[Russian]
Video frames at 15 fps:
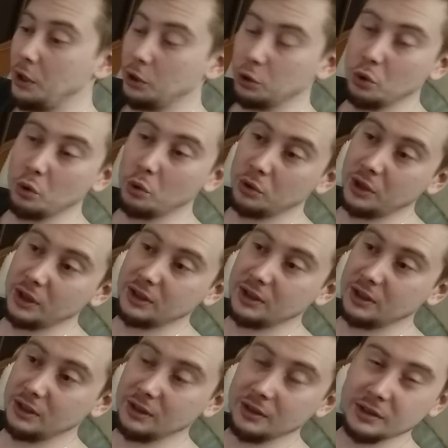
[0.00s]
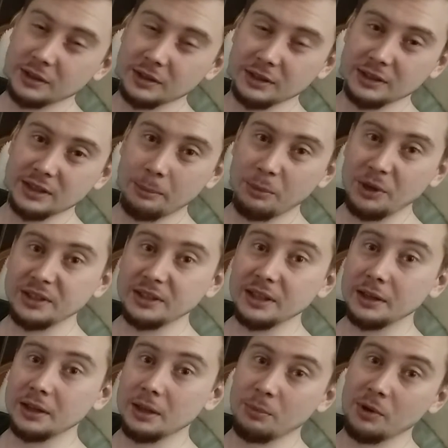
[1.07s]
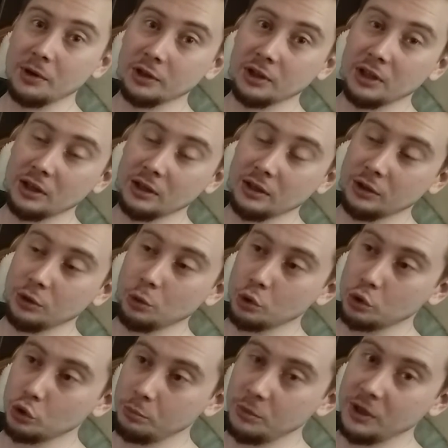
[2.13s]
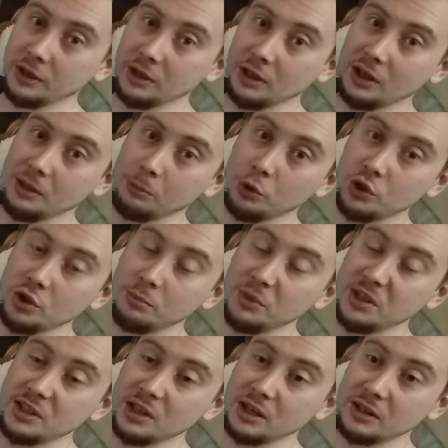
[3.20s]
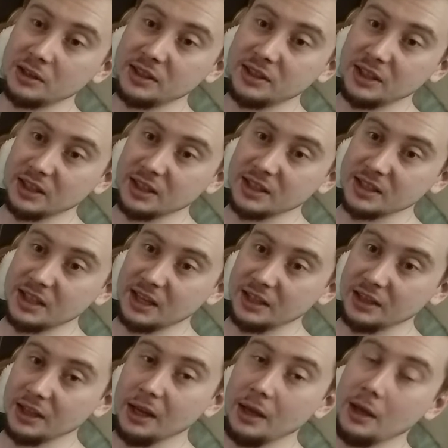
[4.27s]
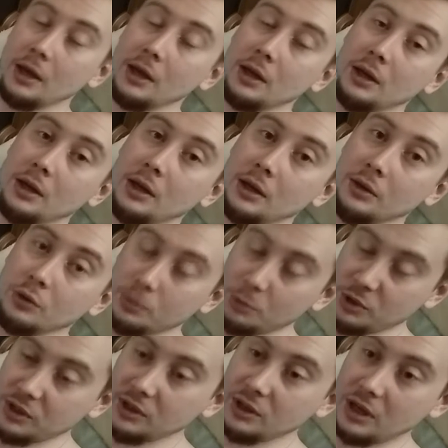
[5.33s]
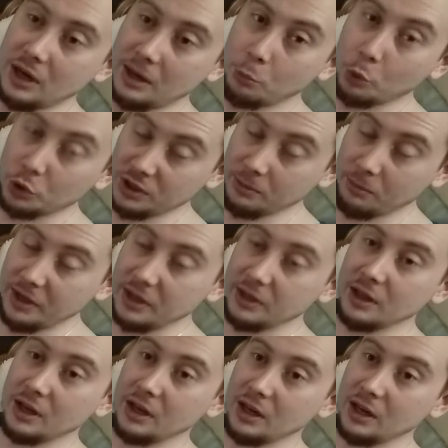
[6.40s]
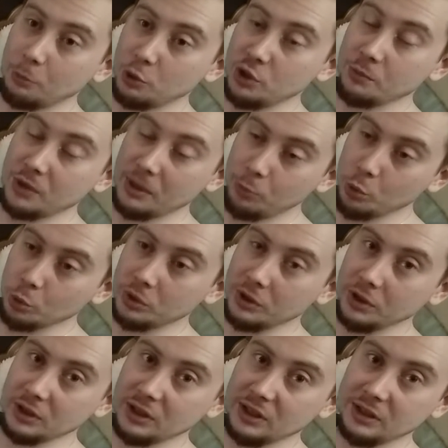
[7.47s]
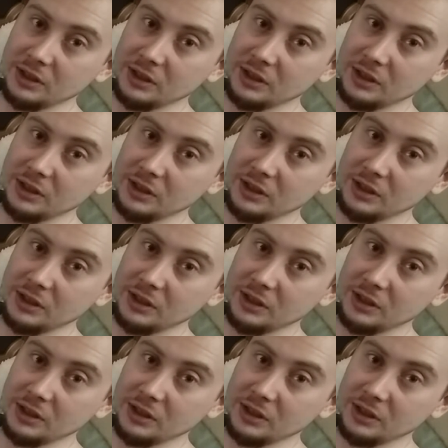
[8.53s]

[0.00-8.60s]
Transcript: Но некоторые события, например, на то, что у меня на рабочем месте десятка стоит, ну, в смысле, на работе моей, на рабочем компьютере,